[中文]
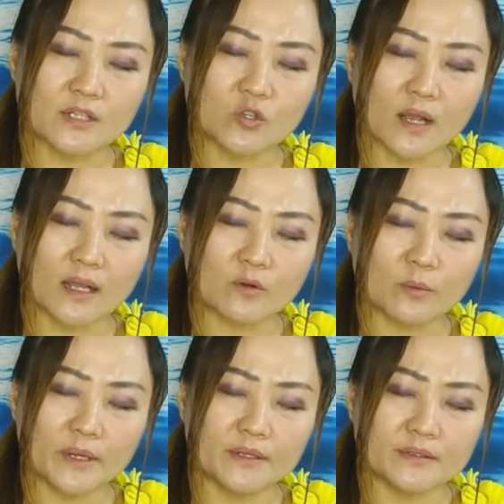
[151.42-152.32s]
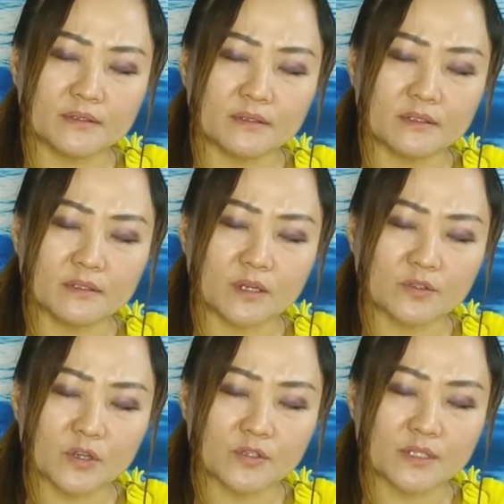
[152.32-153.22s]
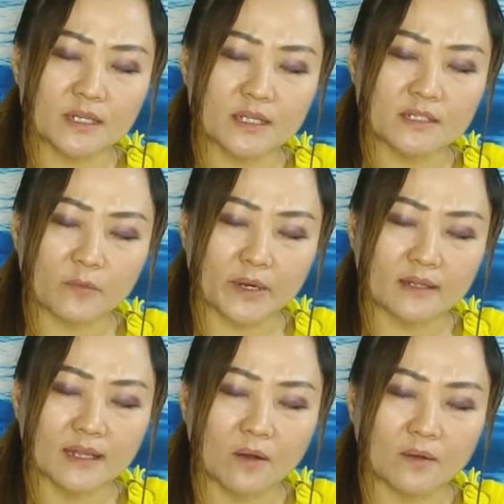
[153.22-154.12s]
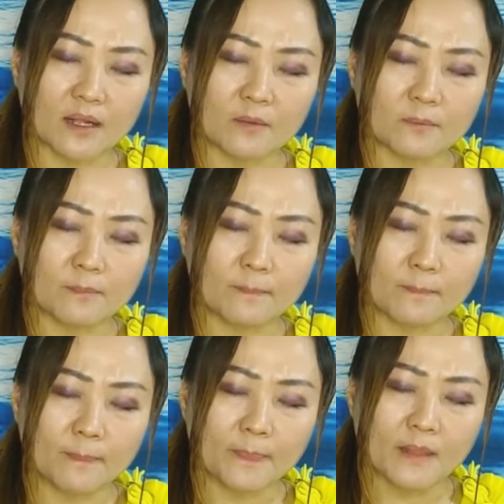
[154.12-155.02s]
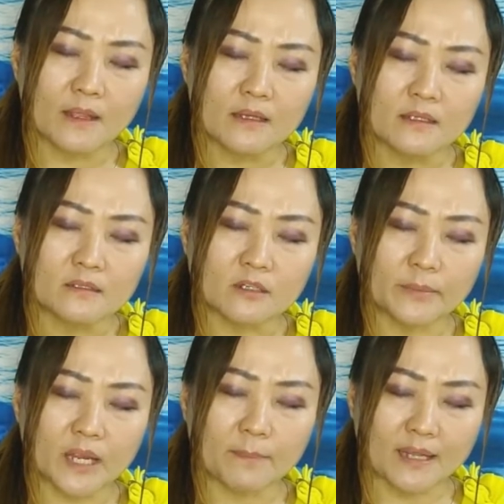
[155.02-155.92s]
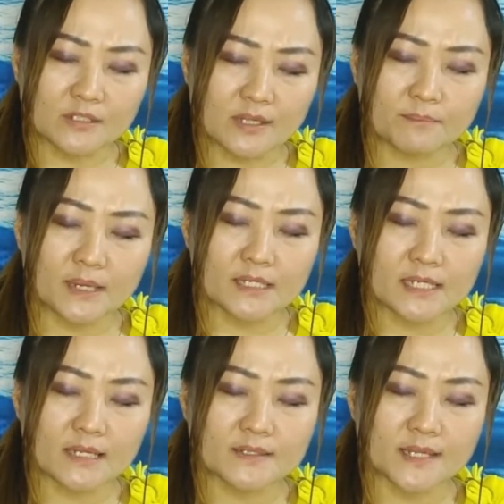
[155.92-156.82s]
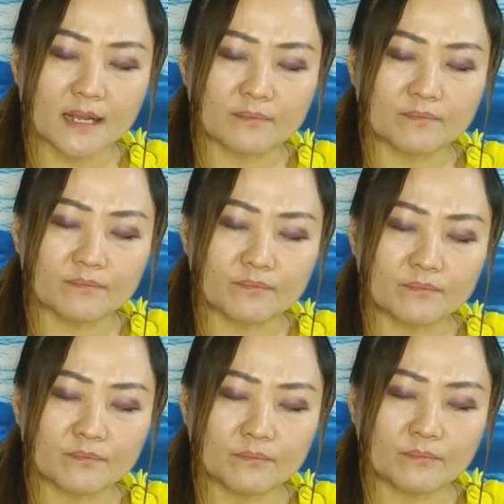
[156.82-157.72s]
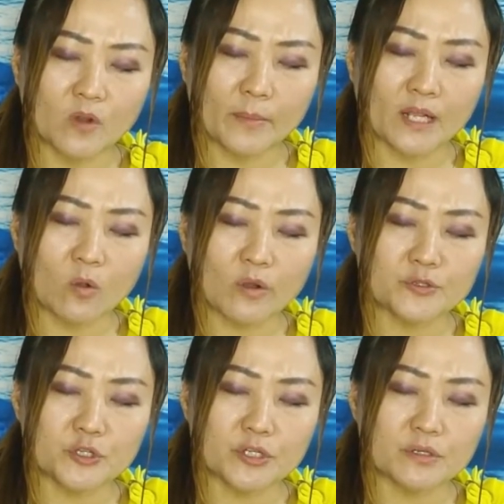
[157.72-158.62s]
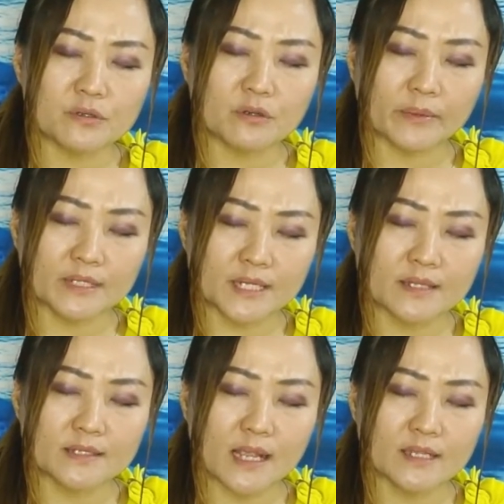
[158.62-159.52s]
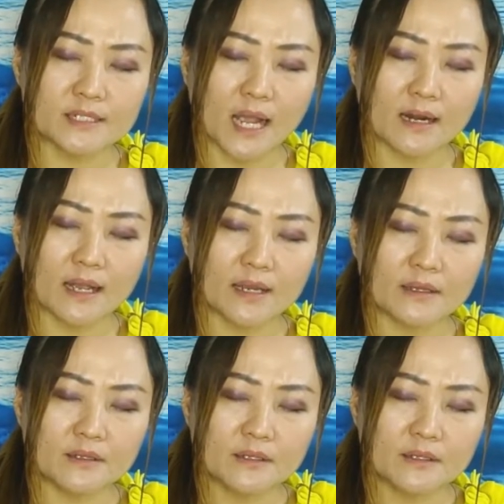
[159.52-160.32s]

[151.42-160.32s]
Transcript: 各座，我们用这首诗歌成为的祷告，我们也把生命献上。我们的过去、我们的现在和将来，